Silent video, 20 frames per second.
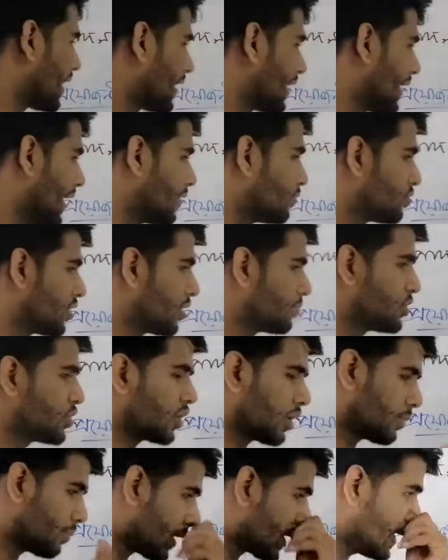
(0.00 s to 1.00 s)
মানে কি এই দুইটা
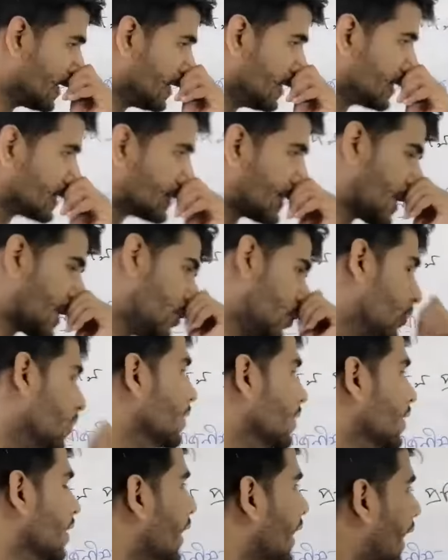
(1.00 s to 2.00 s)
বিষয়ের মানে দেখো
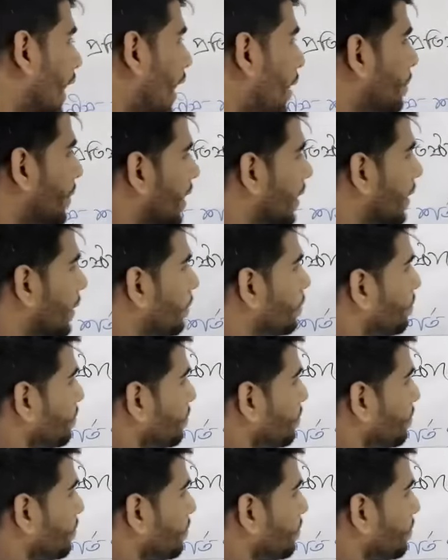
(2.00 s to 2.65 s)
আমরা